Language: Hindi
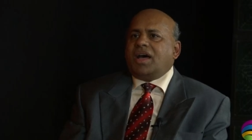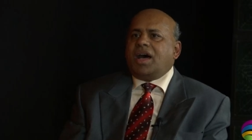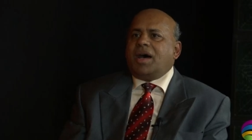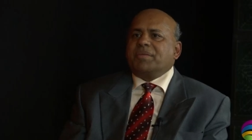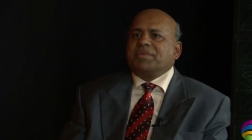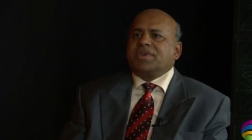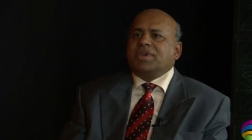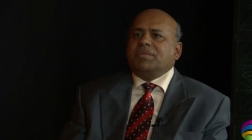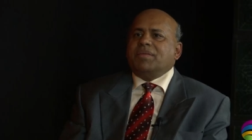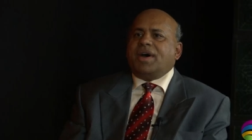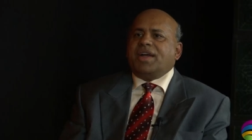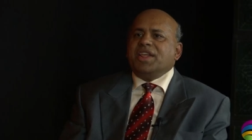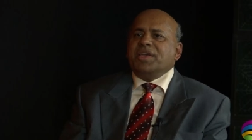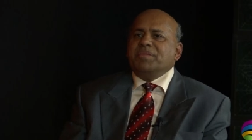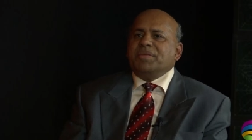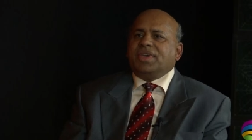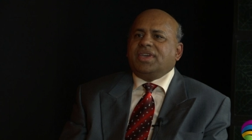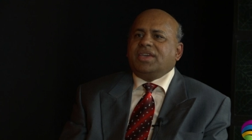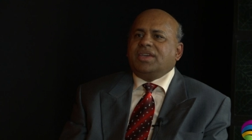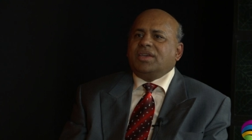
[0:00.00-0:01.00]
आपके बारे
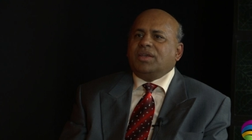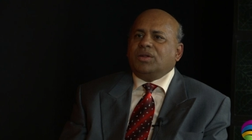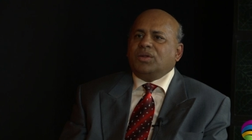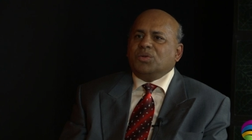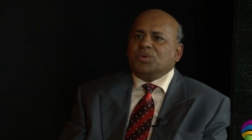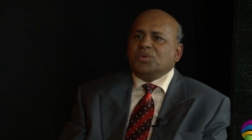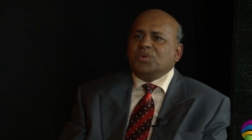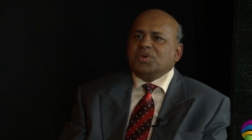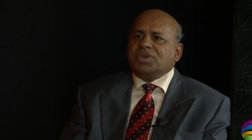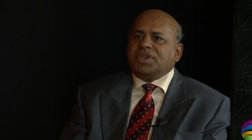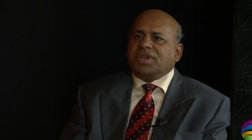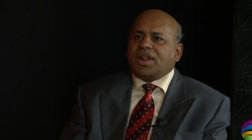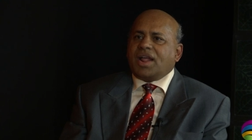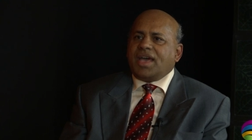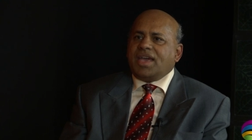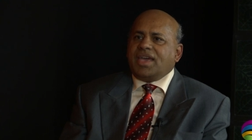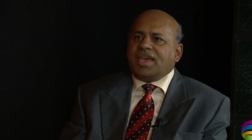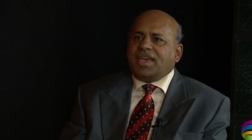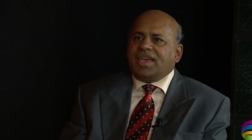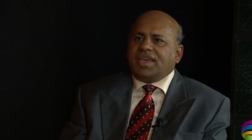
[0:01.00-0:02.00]
में लोगों की
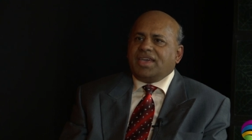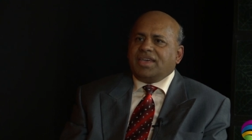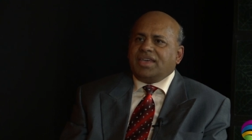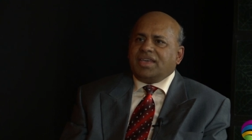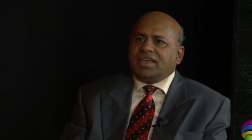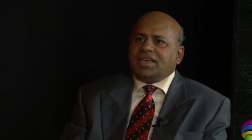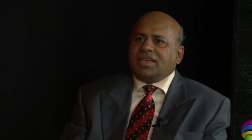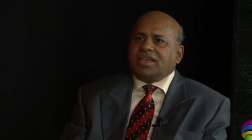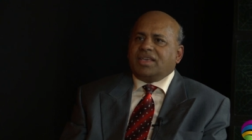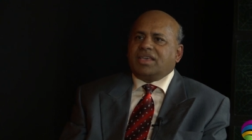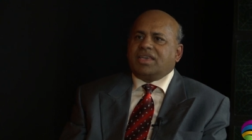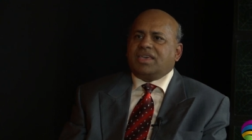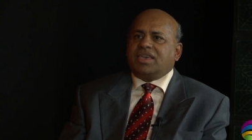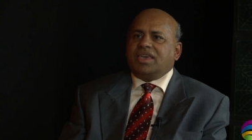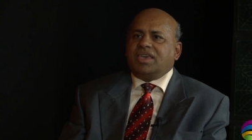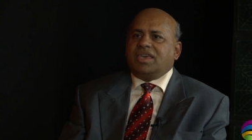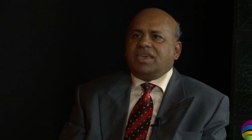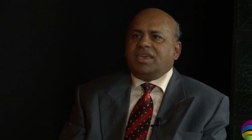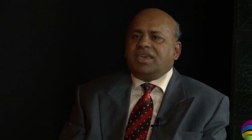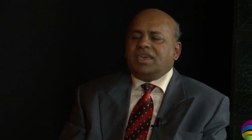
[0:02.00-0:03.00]
राय है
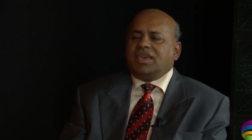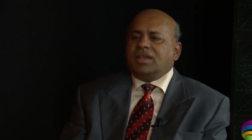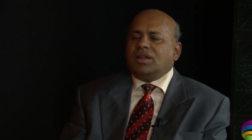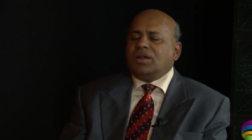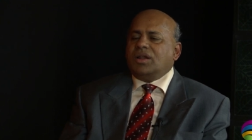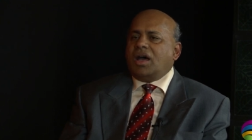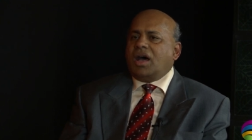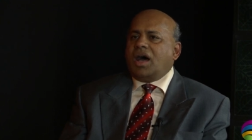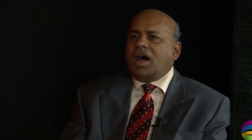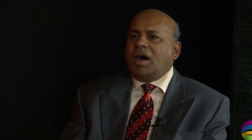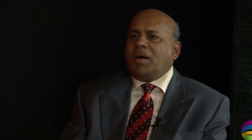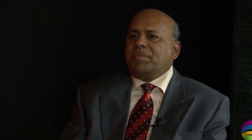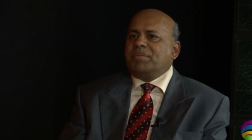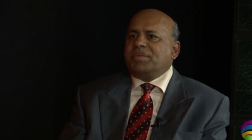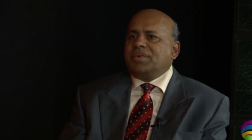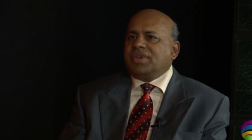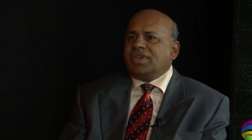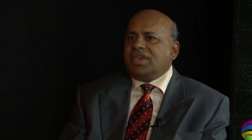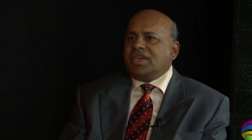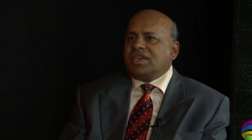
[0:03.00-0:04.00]
कि
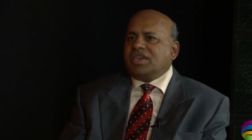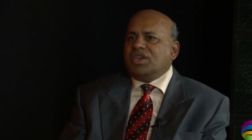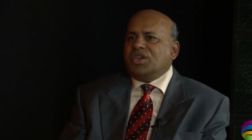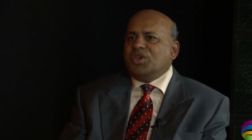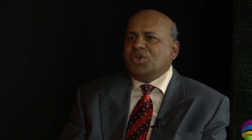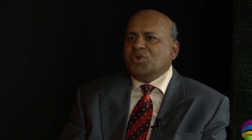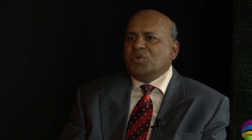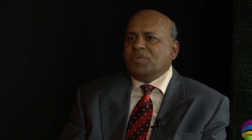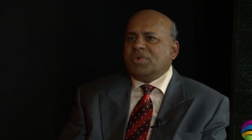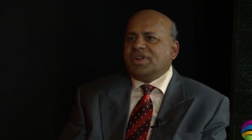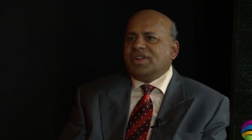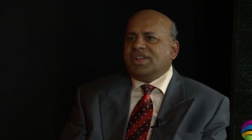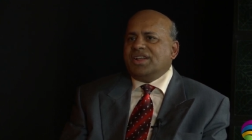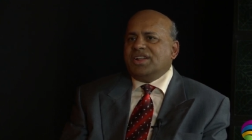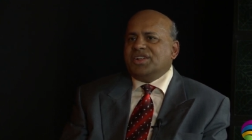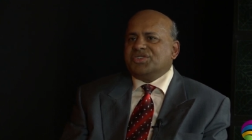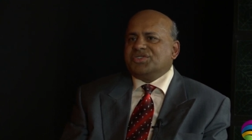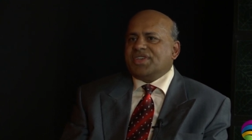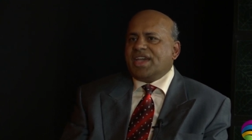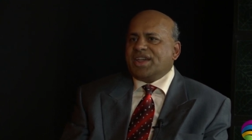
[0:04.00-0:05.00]
आप एक ह्यूमन
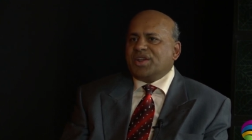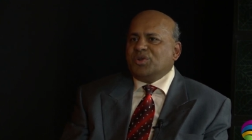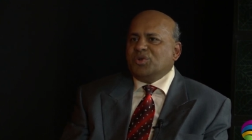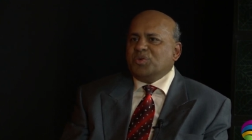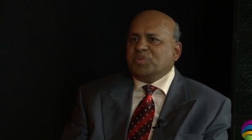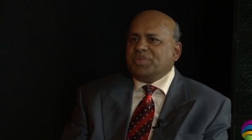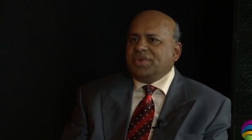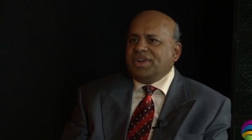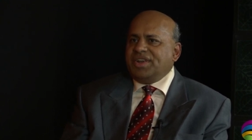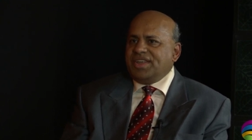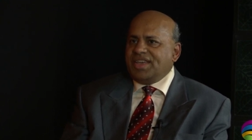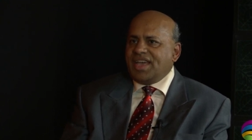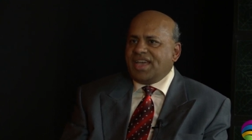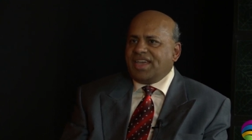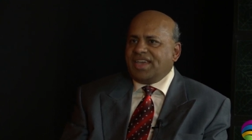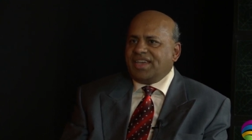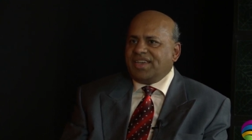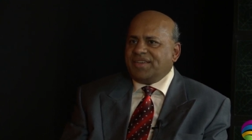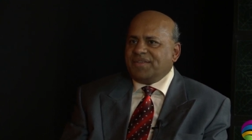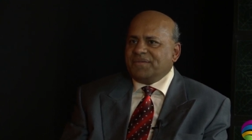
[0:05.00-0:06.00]
इंसाइक्लोपीडिया
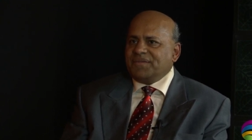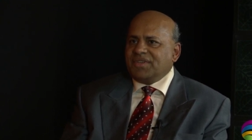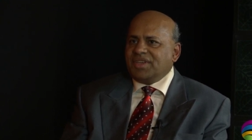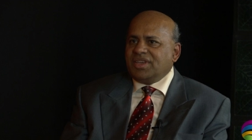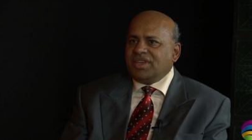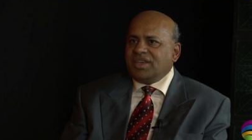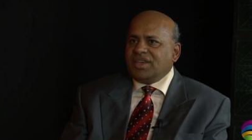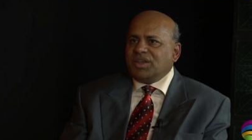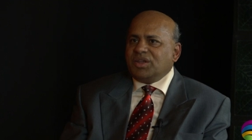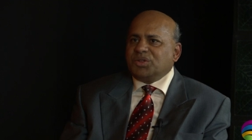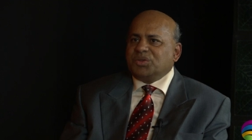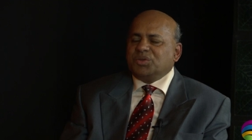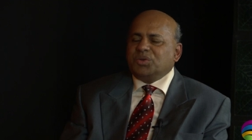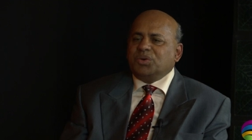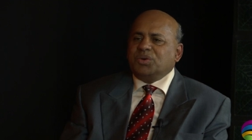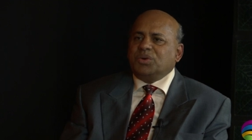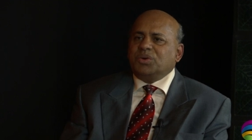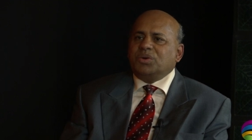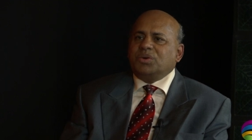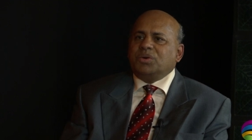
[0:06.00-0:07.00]
हैं
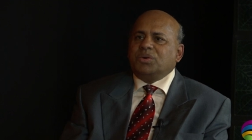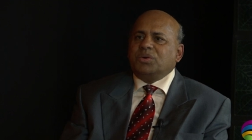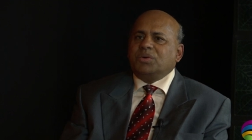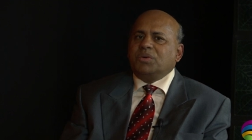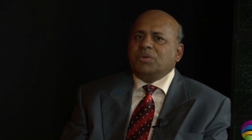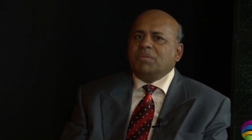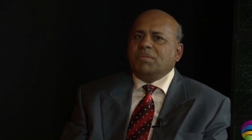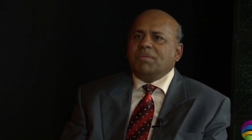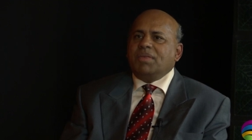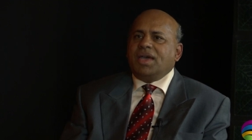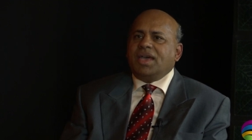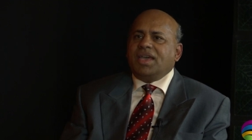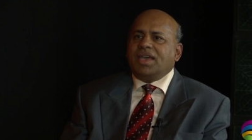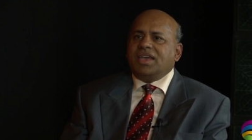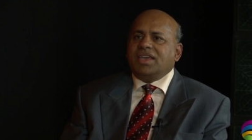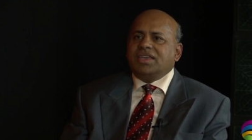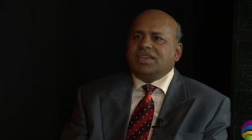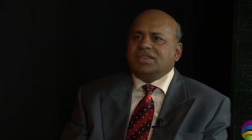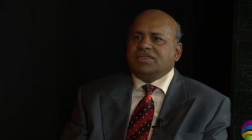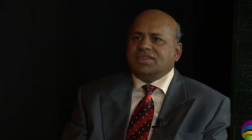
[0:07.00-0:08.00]
तो
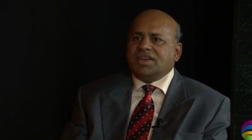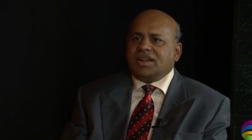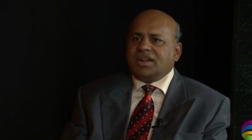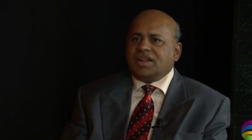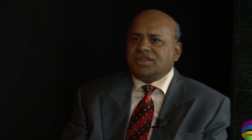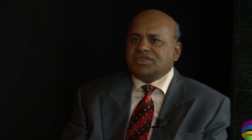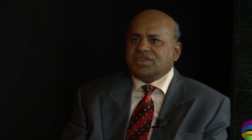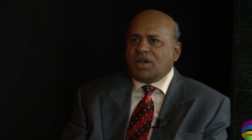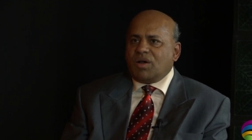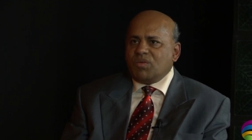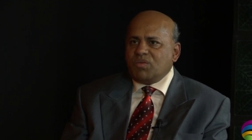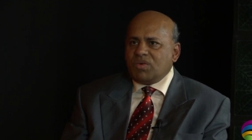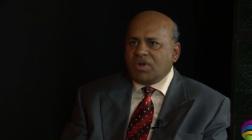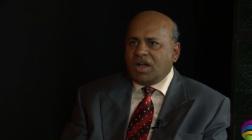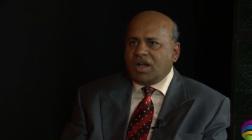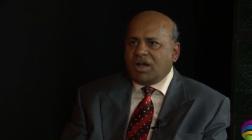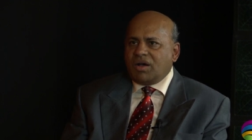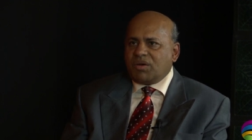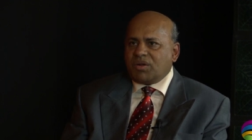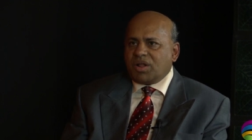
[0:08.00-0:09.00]
मैं ये जानना
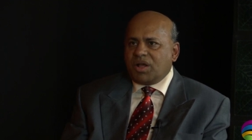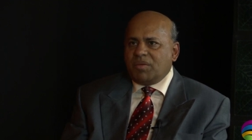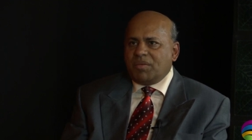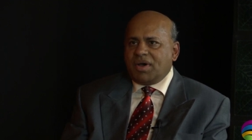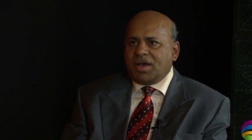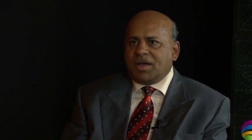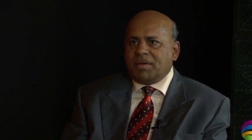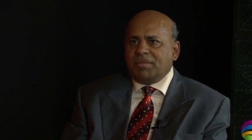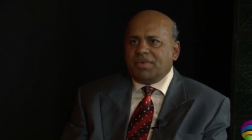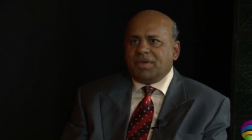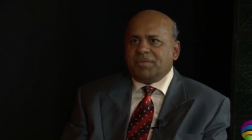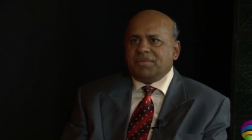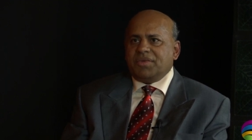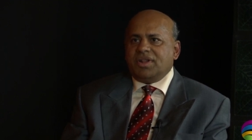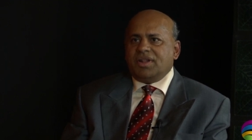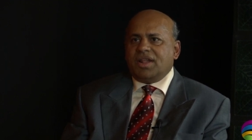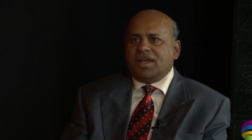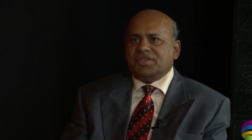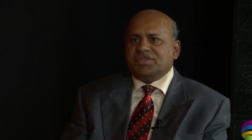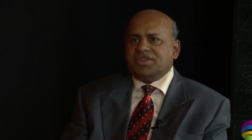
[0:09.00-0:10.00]
चाहूँगा और हम मैं
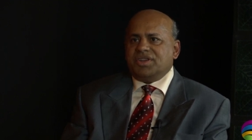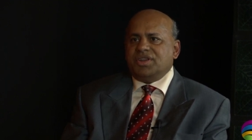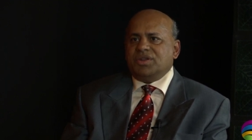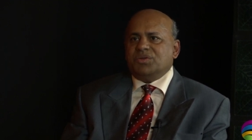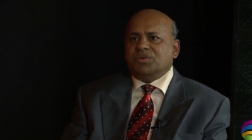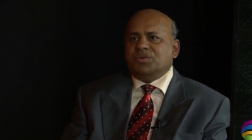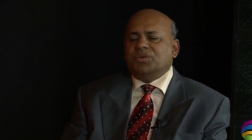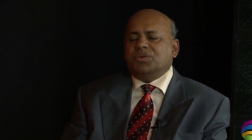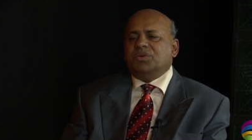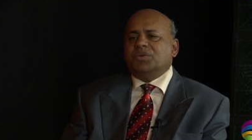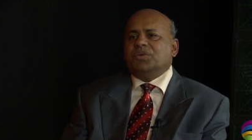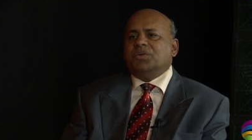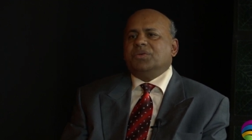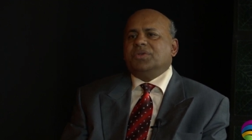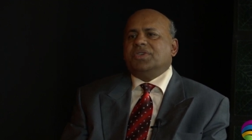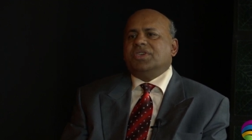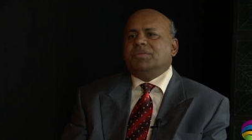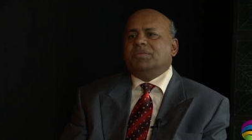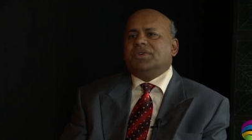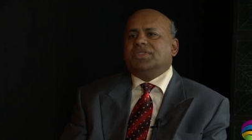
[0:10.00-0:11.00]
अपने नाजरीन को
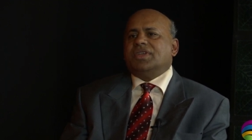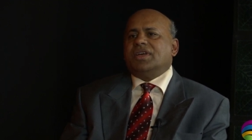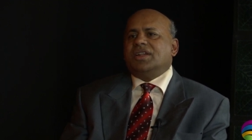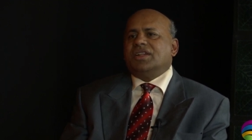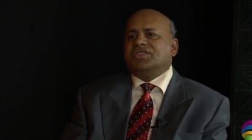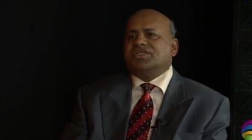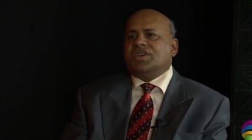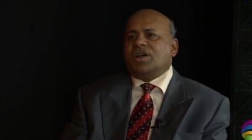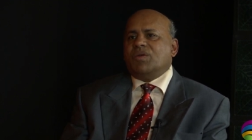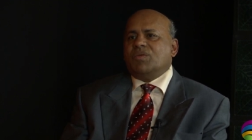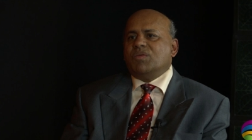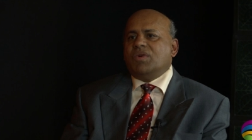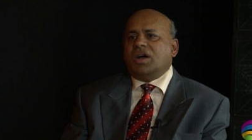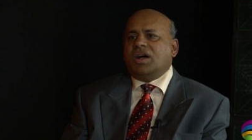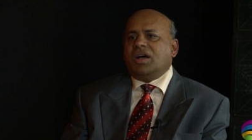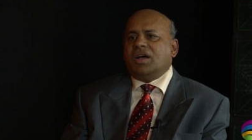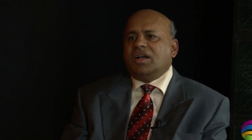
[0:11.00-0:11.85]
ये बताना चाहूँगा